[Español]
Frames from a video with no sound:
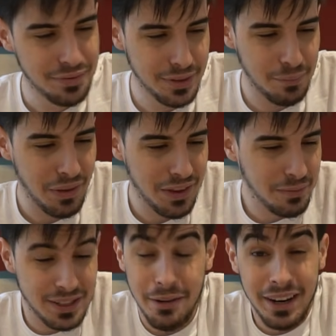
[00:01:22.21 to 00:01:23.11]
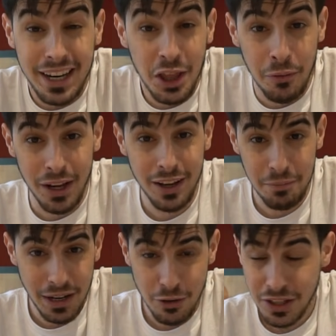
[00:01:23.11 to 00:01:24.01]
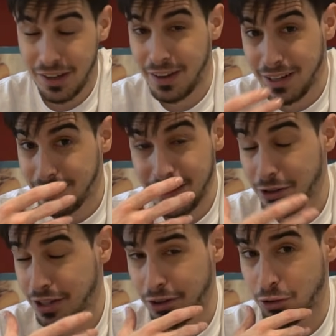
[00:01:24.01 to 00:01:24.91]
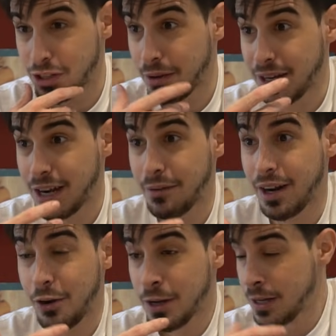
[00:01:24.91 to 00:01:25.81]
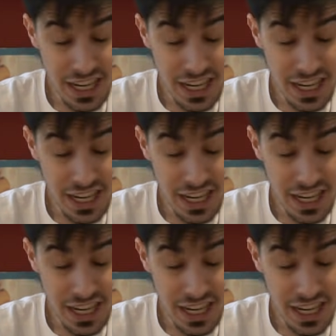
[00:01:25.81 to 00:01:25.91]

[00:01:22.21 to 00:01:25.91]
en plan de... estaba riéndome. En plan, no estaba... Ya lo digo, no estaba ni cabreado.